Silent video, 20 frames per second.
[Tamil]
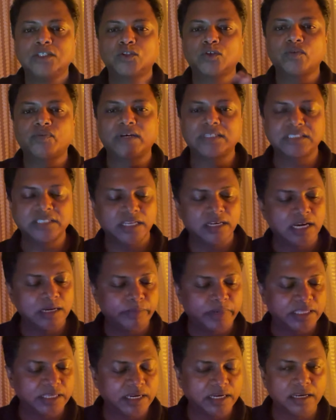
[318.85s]
ஸோ ஃபஸ்ட்
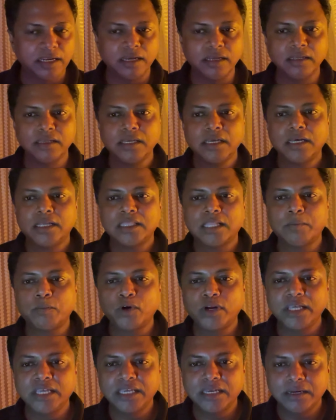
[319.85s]
என்னென்னு பார்த்தீங்கன்னா
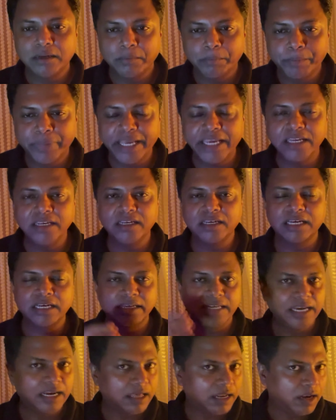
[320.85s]
நம்முடைய பிரெயினுக்கு
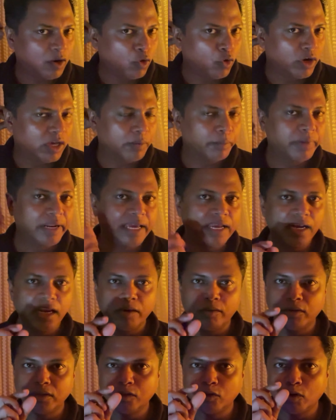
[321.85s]
கீழே லோயர்
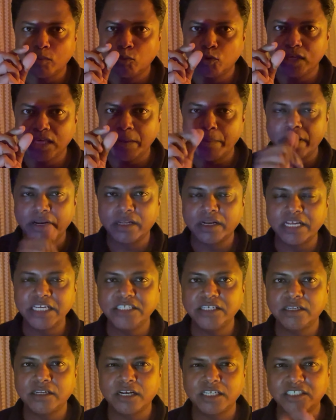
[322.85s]
பிரெயினில் வந்து ஒரு முக்கியமான
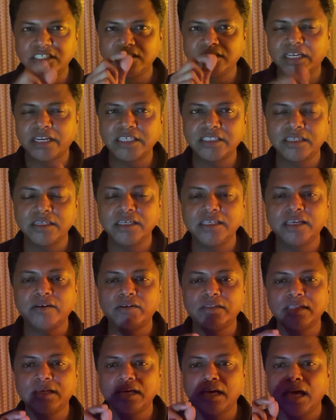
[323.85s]
ரீஜன் இருக்குது சின்ன ரீஜன் இதை
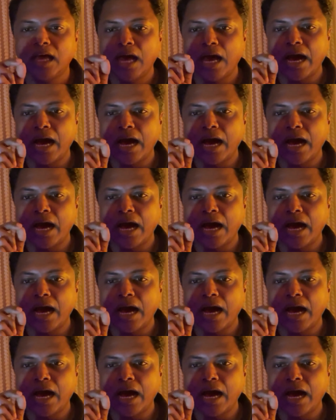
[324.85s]
வந்து